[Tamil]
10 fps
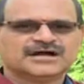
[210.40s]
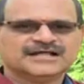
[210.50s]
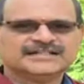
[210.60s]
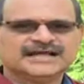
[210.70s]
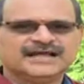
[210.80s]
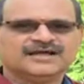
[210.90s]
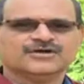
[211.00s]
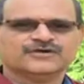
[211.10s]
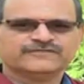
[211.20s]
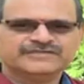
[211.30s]
அந்த
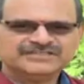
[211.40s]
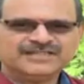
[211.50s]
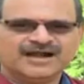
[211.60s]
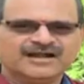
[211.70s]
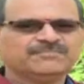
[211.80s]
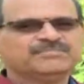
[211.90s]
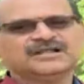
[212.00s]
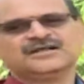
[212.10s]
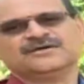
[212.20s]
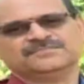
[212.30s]
விந்த அணு
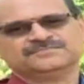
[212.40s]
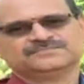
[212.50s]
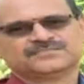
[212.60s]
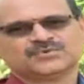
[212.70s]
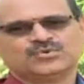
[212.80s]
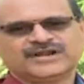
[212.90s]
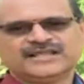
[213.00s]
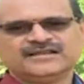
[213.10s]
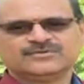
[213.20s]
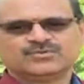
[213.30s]
பெருக்கம்
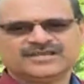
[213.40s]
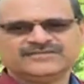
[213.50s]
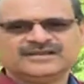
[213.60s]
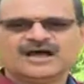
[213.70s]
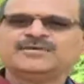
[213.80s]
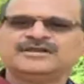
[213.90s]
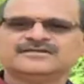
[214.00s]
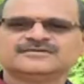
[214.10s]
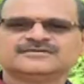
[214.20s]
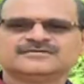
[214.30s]
குறையில் குறைவில்லாமல்
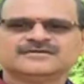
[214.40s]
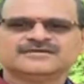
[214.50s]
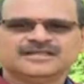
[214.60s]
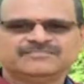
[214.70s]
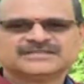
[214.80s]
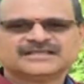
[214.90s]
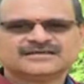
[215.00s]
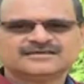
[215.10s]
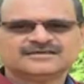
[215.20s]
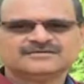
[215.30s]

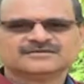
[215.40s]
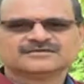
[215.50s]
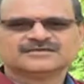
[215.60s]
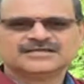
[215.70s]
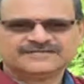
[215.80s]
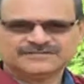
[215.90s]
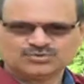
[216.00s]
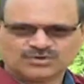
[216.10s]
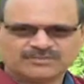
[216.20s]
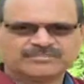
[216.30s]
இருப்பதற்கு இரவு
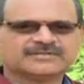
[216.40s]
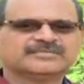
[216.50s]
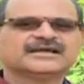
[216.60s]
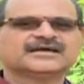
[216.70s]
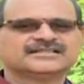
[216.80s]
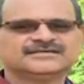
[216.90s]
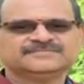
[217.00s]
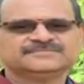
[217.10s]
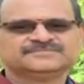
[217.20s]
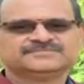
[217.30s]
தூக்கம் பயன்படுகிறது
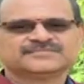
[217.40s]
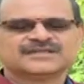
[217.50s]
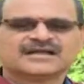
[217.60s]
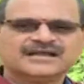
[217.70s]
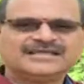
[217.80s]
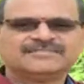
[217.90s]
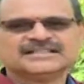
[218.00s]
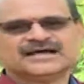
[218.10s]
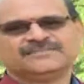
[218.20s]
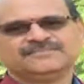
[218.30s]

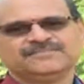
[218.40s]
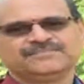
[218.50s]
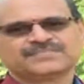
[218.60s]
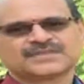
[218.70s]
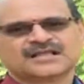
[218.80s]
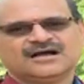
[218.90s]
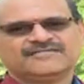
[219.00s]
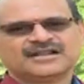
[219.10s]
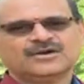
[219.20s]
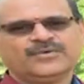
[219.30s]
கிளீபதா
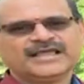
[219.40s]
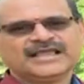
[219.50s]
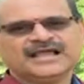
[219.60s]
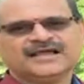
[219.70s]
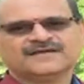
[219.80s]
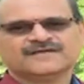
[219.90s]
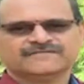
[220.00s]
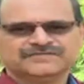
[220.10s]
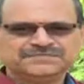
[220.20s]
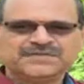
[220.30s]
அவர்களுடைய
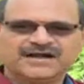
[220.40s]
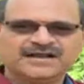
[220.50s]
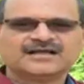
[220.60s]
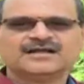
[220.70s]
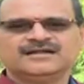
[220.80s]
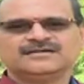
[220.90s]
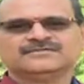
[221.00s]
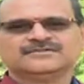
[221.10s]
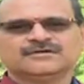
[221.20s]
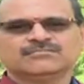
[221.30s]
விந்து அணுக்கள்
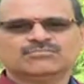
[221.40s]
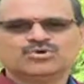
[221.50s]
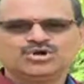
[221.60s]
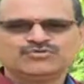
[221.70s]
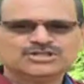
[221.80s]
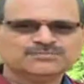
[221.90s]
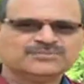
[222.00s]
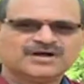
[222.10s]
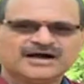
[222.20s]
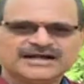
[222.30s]
முழுவதும்
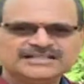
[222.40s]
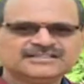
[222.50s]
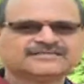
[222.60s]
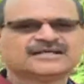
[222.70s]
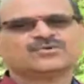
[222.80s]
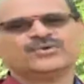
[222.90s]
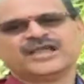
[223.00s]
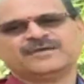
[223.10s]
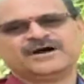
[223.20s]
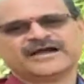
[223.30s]
அழிந்துவிடக்கூடிய
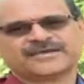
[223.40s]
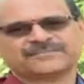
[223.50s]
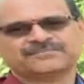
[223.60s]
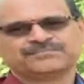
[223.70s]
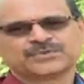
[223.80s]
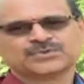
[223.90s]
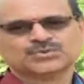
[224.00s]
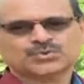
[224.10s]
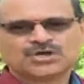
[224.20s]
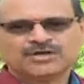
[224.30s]
அபாயம்
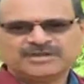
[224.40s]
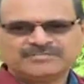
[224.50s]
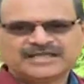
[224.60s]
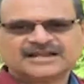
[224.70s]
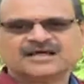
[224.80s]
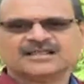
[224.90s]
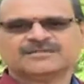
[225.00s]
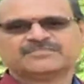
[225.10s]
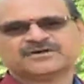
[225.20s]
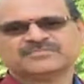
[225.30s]
தூக்கமின்மையினால்
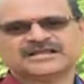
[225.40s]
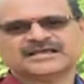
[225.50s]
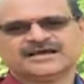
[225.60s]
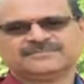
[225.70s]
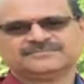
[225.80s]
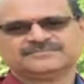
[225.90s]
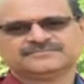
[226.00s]
ஏற்படும் என்கிறார்